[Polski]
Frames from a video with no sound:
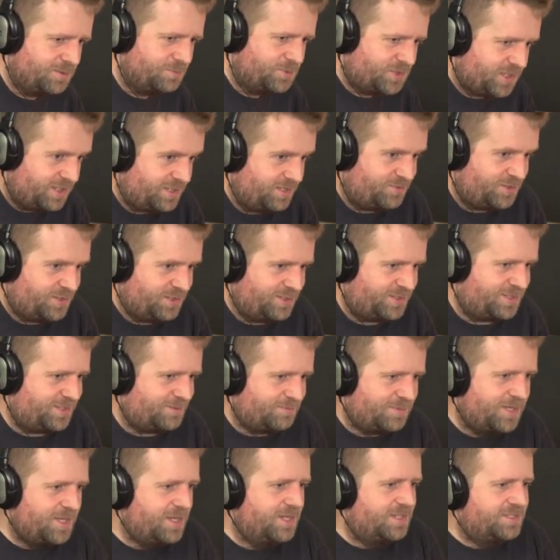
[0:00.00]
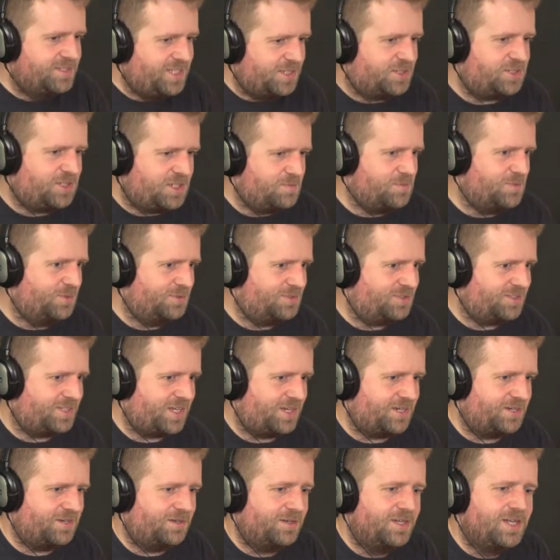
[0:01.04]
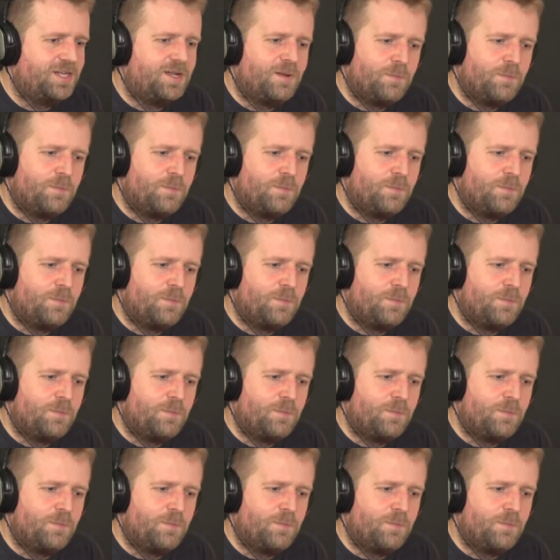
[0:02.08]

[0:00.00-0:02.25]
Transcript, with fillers: Przede wszystkim. Zacznijmy od tego.